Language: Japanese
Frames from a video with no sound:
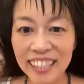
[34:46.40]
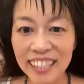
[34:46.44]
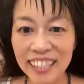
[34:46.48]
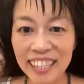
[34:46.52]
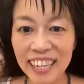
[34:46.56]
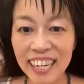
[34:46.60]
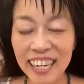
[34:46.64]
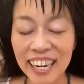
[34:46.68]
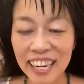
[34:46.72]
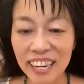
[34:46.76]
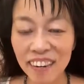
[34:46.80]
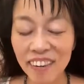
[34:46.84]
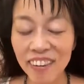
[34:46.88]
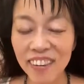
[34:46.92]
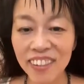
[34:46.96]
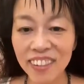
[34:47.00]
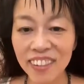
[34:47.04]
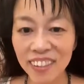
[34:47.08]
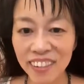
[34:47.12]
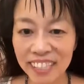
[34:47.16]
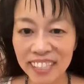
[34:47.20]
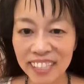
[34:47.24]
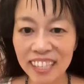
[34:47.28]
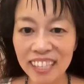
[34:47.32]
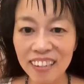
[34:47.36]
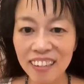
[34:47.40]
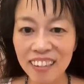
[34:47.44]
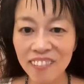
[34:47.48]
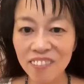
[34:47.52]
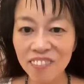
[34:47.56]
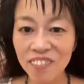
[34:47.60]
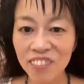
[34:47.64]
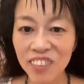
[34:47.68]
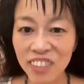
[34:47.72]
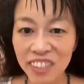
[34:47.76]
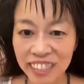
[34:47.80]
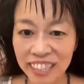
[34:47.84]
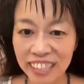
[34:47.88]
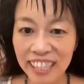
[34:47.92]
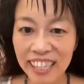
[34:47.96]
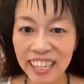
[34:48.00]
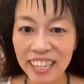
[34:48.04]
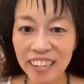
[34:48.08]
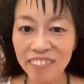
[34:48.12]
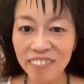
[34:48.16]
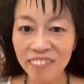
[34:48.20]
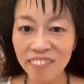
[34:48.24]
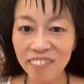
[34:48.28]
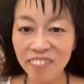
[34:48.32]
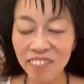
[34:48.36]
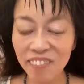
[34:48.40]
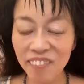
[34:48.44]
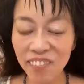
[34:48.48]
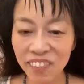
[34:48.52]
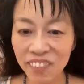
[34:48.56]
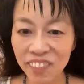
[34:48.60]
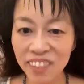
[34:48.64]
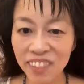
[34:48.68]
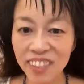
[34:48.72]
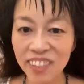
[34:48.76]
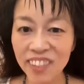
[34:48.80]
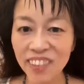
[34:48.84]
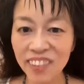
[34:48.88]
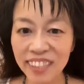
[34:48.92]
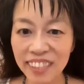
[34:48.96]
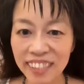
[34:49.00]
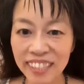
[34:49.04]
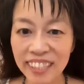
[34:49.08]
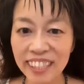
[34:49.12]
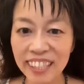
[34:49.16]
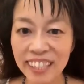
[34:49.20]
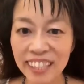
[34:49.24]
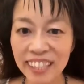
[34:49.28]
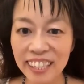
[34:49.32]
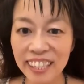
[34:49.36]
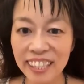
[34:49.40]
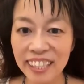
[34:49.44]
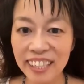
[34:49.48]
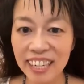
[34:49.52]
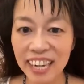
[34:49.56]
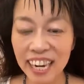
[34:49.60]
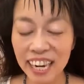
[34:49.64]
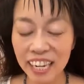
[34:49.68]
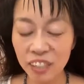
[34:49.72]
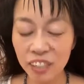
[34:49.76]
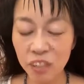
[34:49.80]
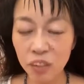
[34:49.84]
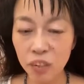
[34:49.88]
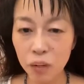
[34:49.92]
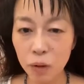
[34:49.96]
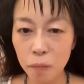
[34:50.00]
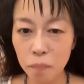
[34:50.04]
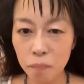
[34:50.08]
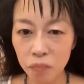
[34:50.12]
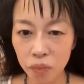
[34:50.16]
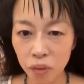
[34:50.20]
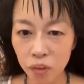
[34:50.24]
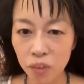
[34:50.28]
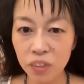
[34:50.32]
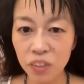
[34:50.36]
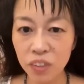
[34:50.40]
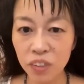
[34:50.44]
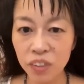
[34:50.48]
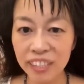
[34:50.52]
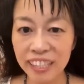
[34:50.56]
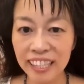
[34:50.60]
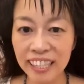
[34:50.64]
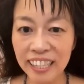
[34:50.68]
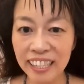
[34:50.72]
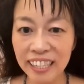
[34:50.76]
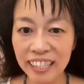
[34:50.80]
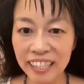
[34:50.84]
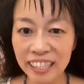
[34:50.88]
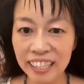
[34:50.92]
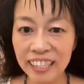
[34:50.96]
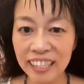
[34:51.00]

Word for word: だから本当に武士、ものすごい本当に